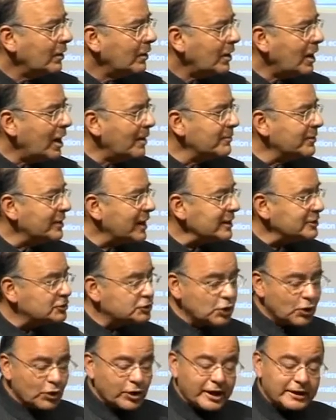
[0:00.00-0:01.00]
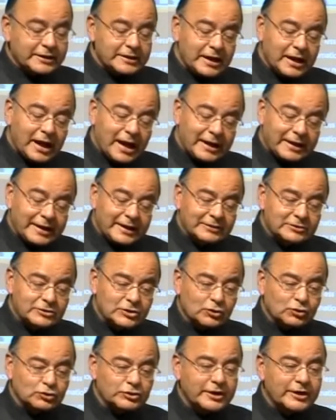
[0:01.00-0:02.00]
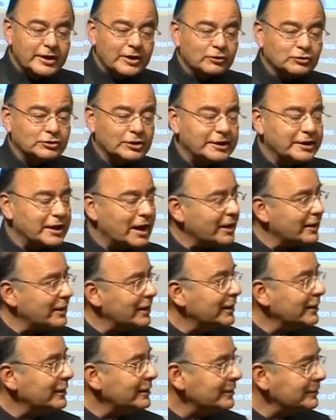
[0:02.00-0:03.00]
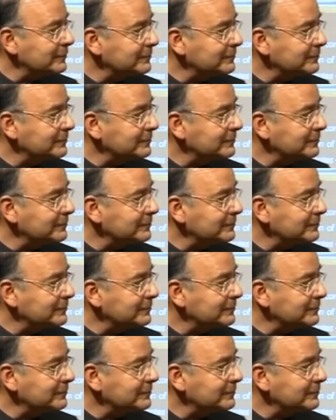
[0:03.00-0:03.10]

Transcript: हम राज्यों के अधिकार केंद्र को देने को तैयार नहीं